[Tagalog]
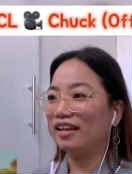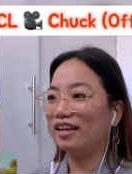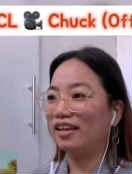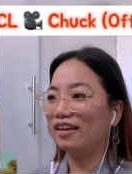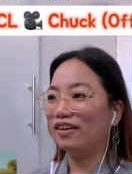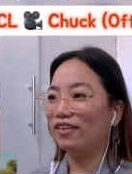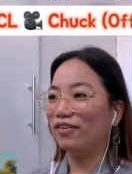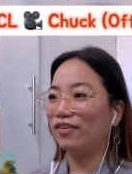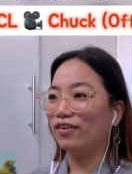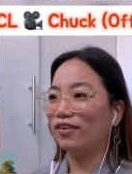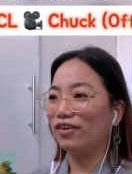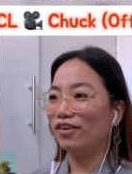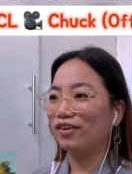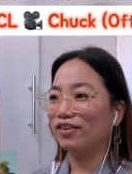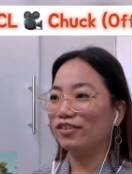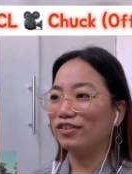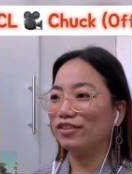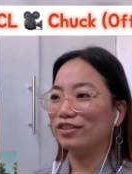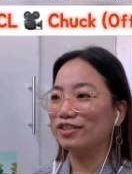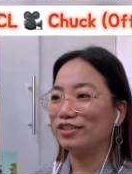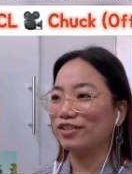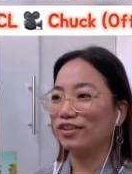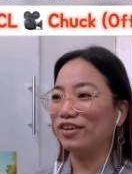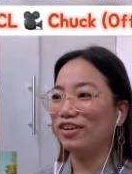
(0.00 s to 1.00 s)
Oh,
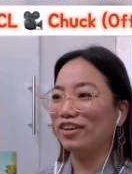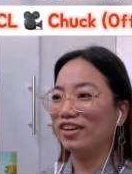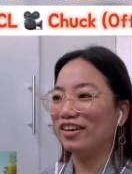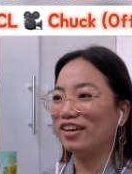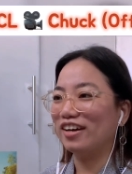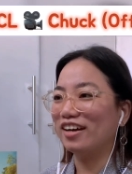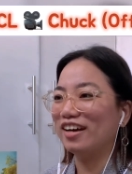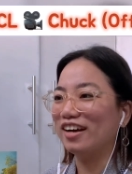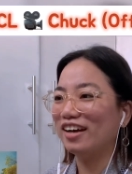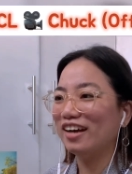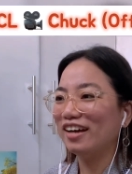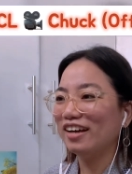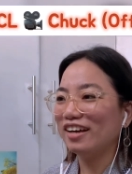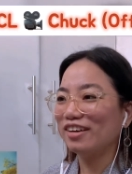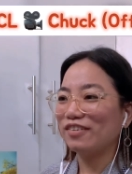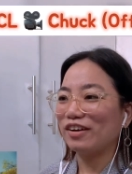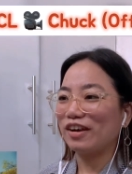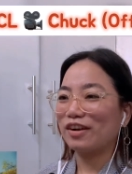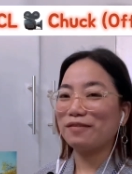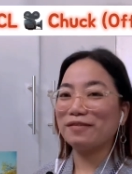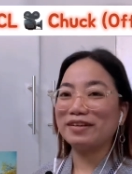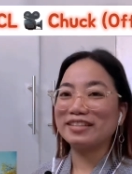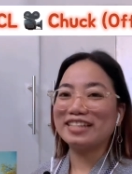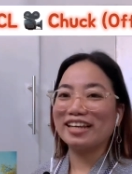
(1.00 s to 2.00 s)
Diyos ko.
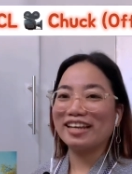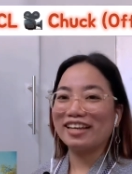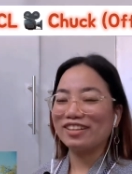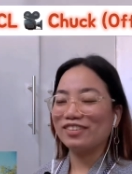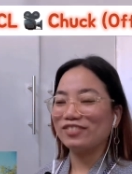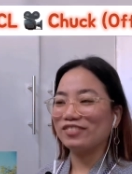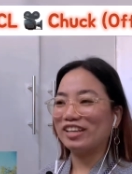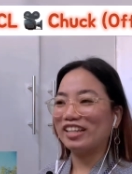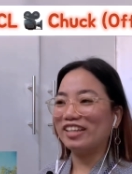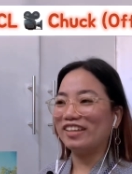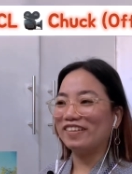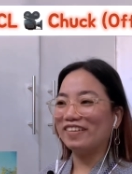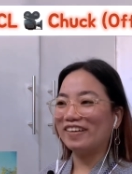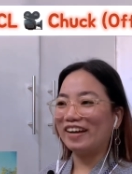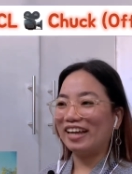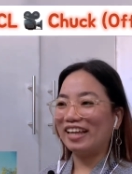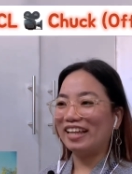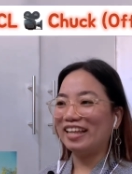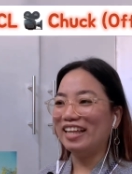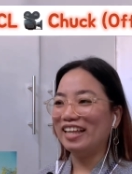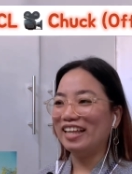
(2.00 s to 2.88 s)
Parang masakit pa naman.